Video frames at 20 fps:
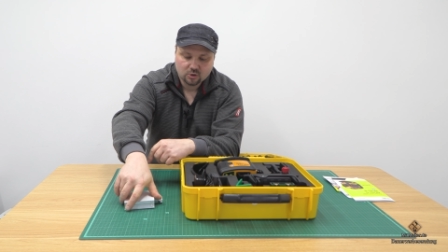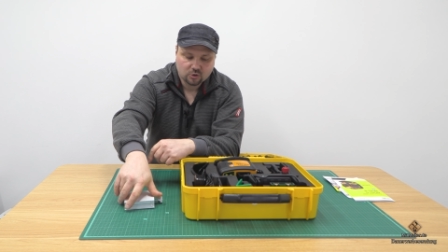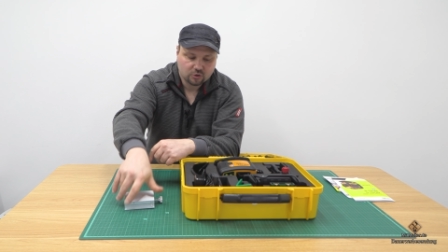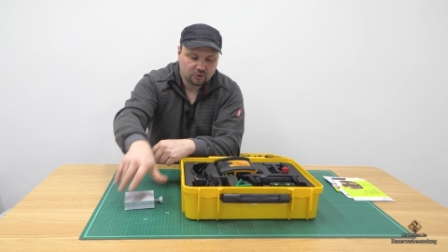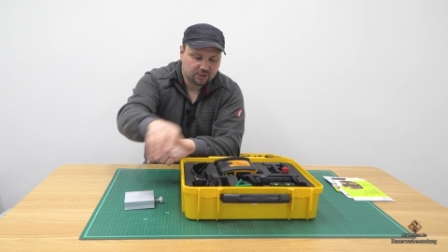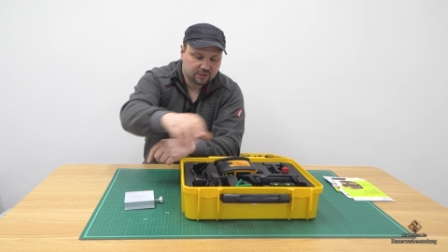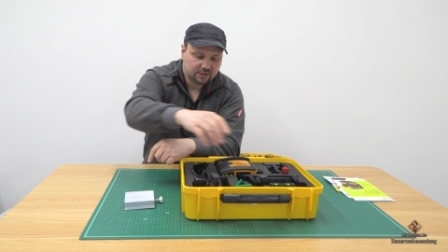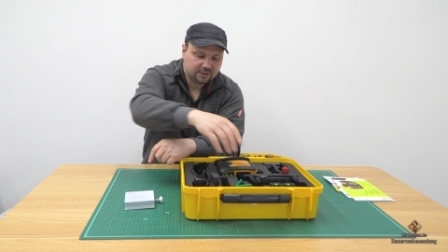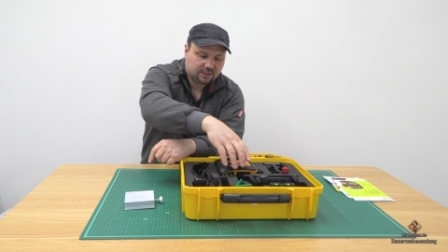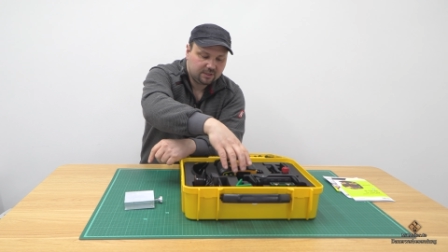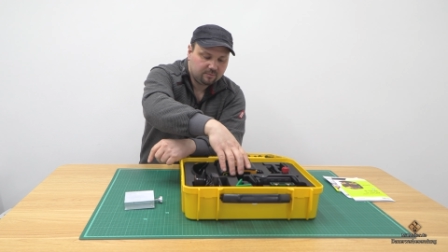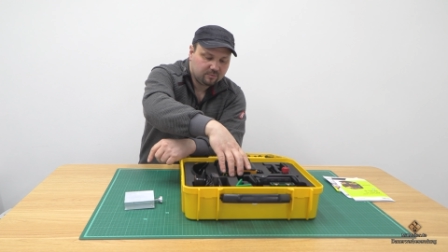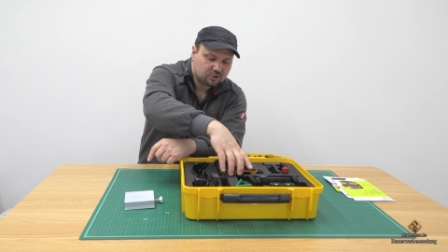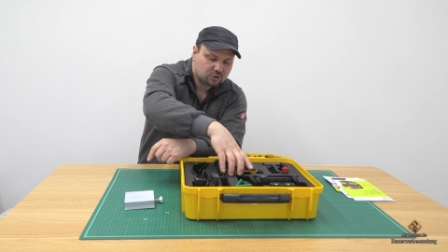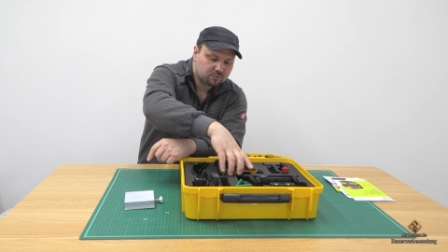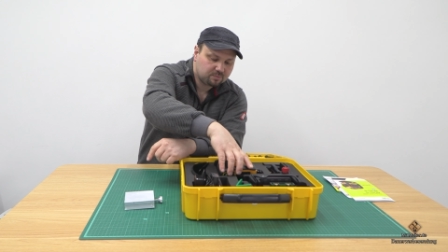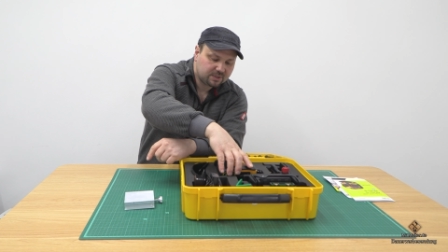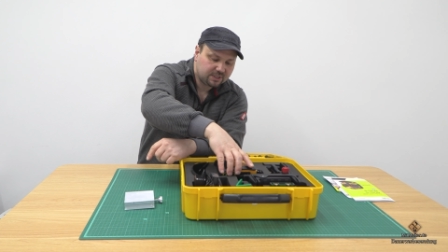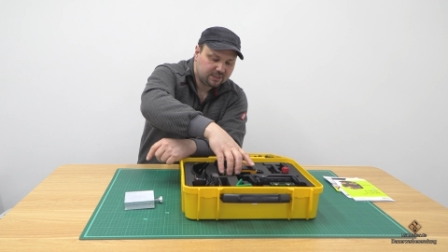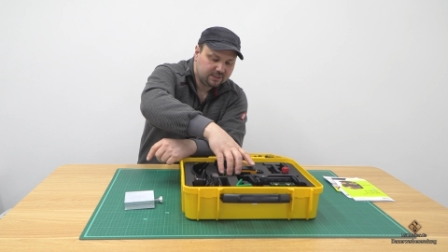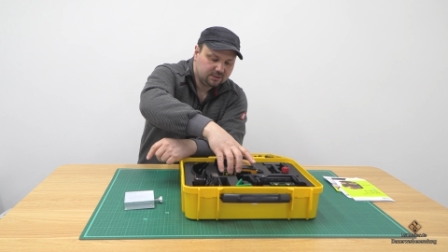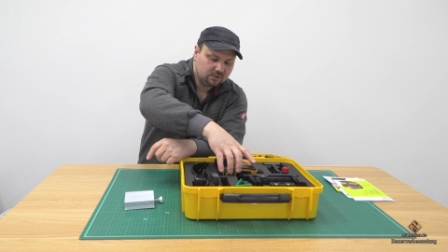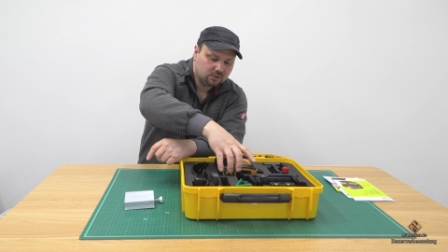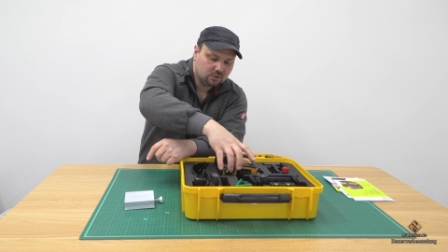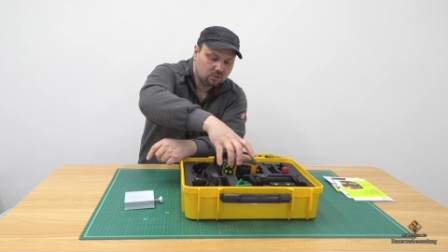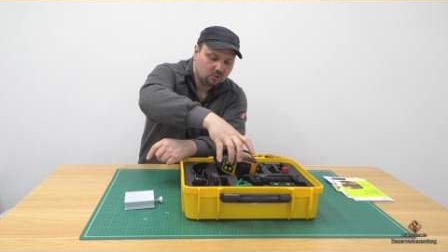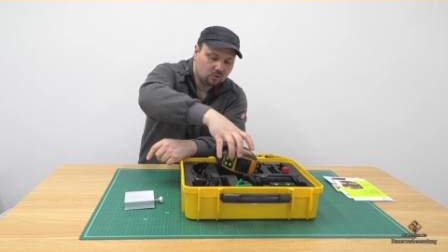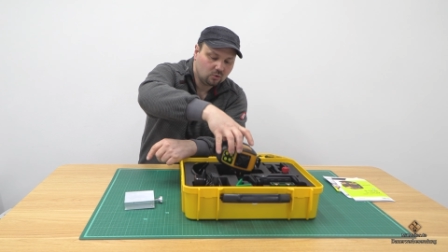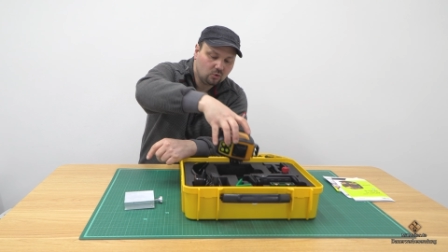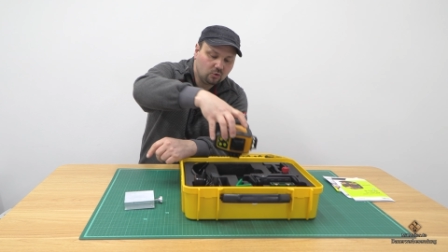könnt dann dementsprechend
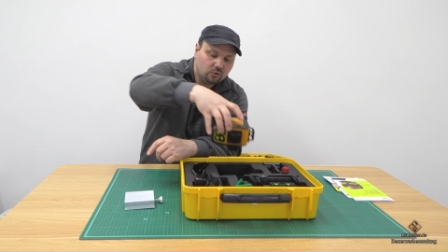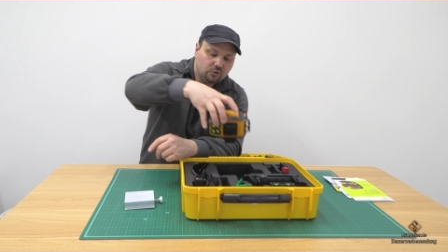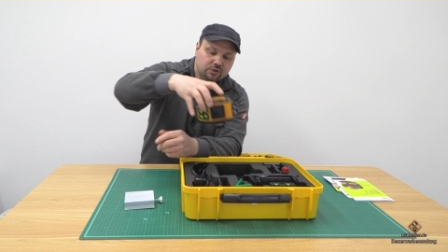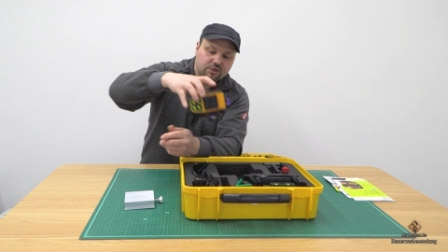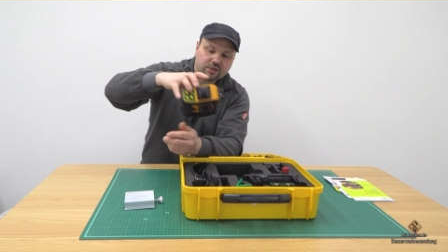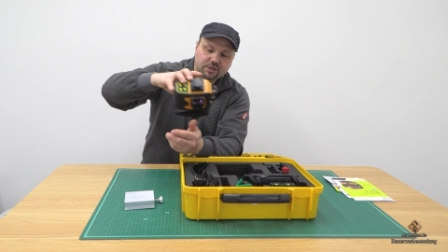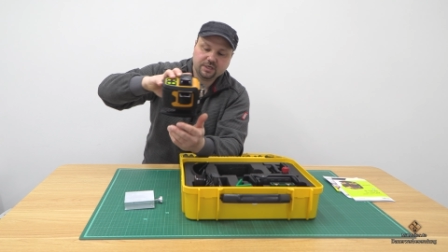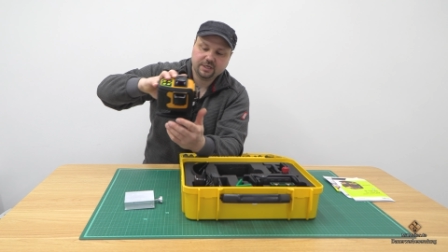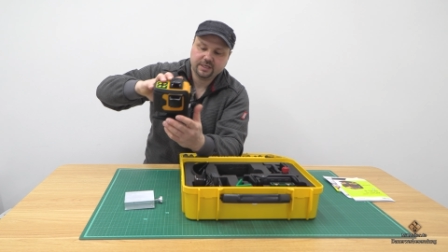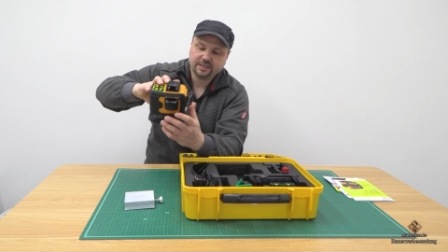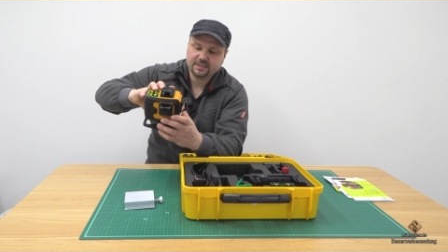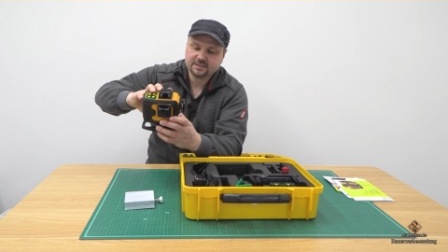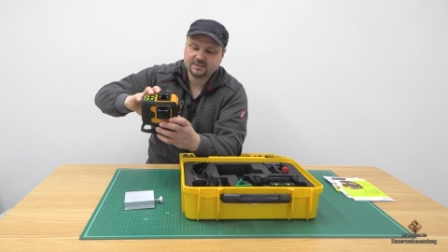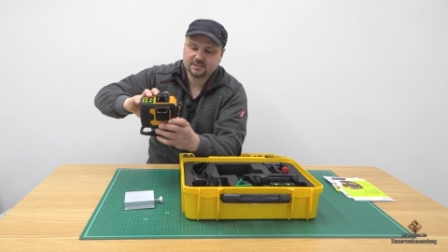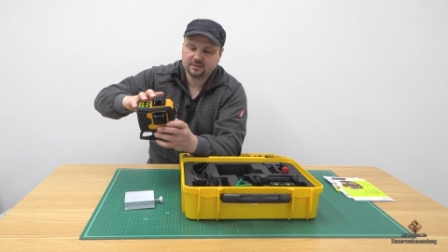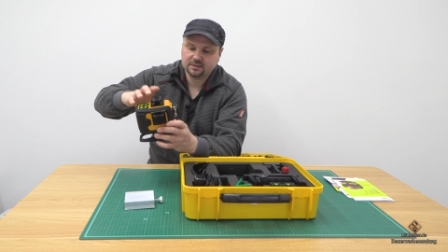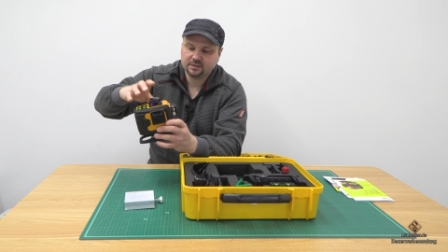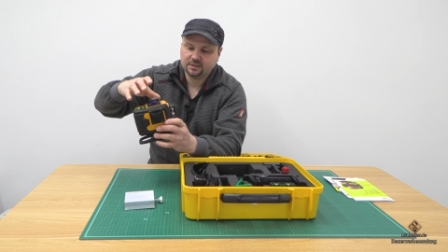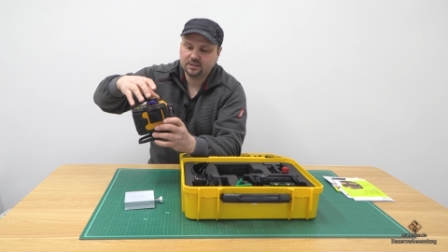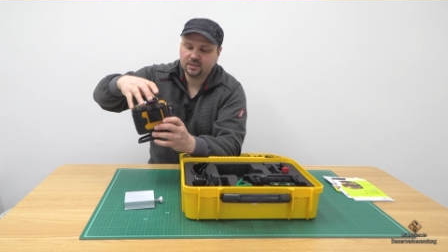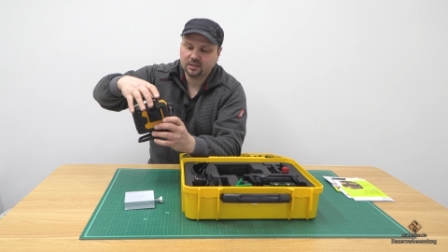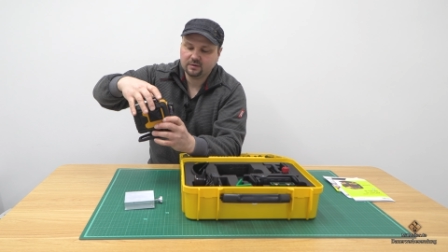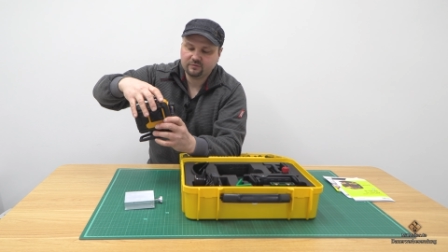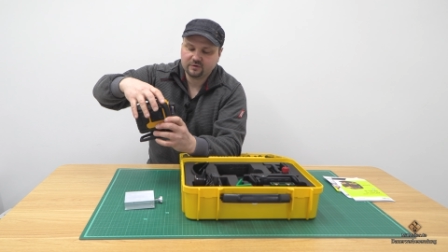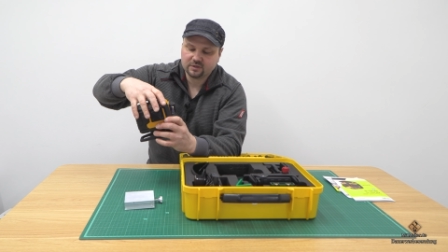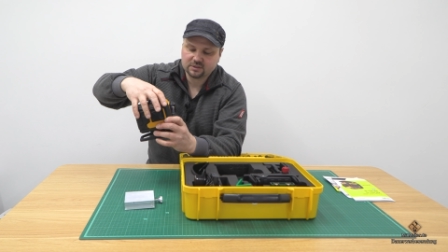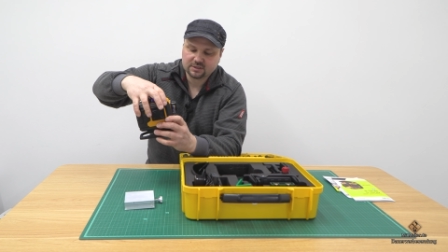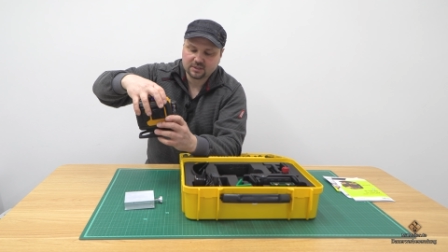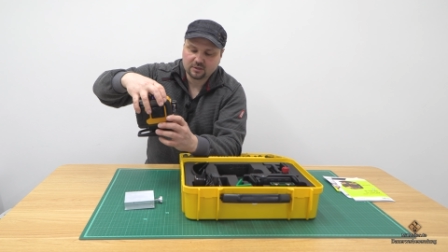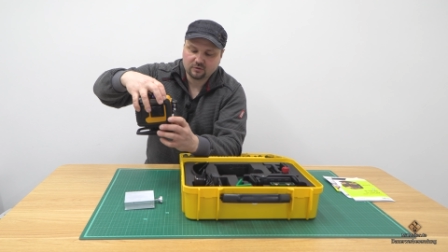euren Laser hier
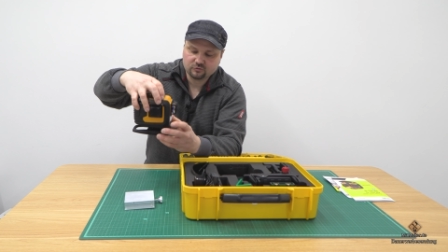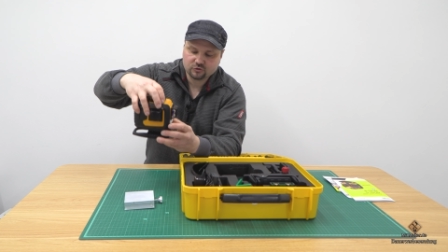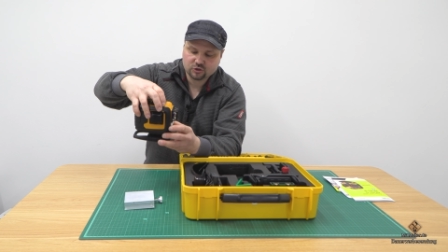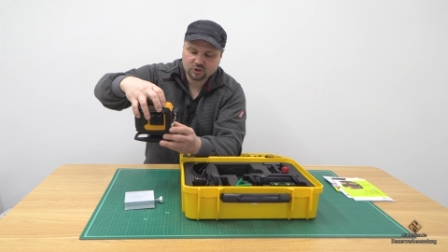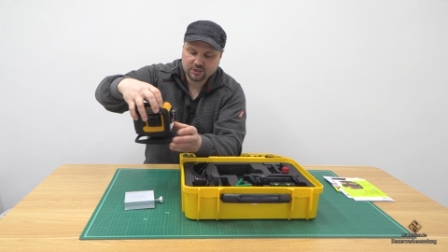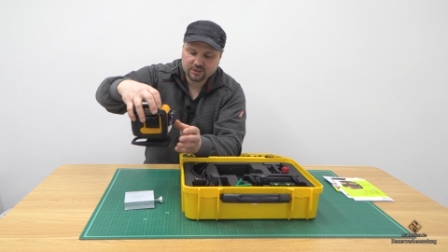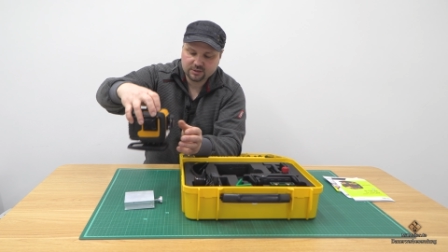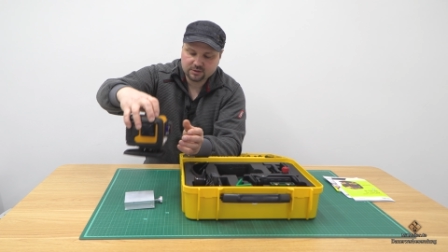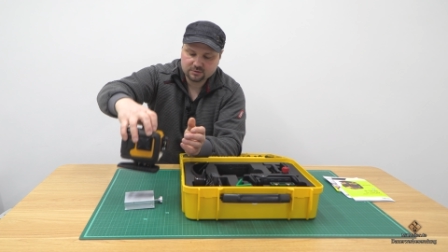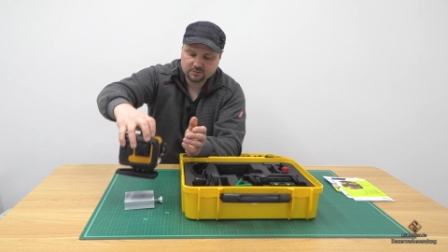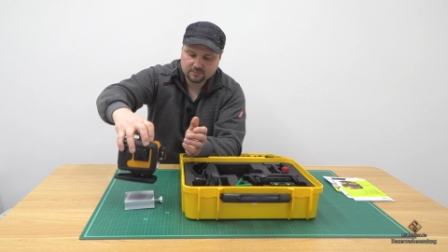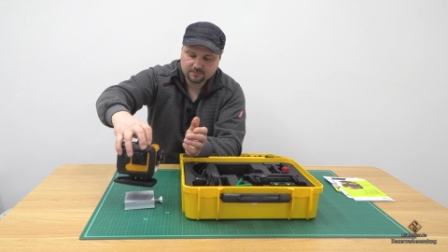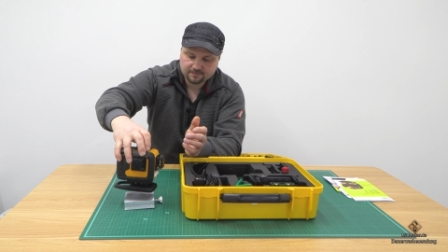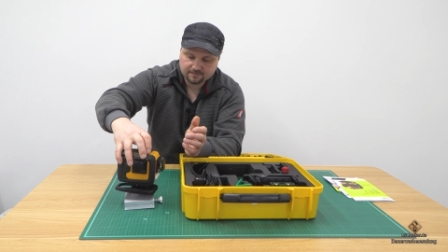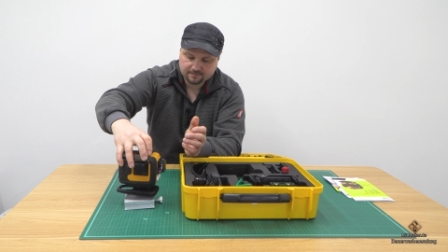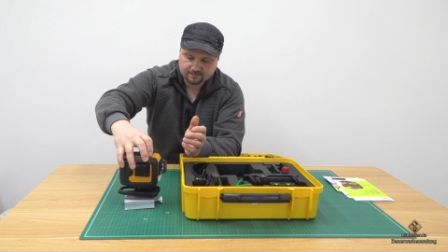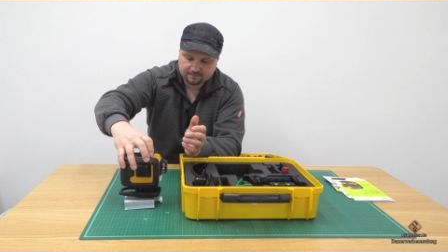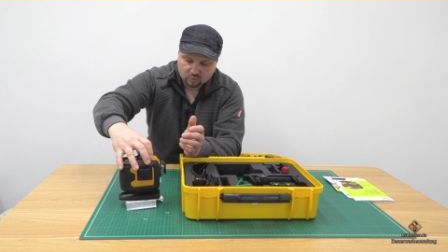einfach draufstellen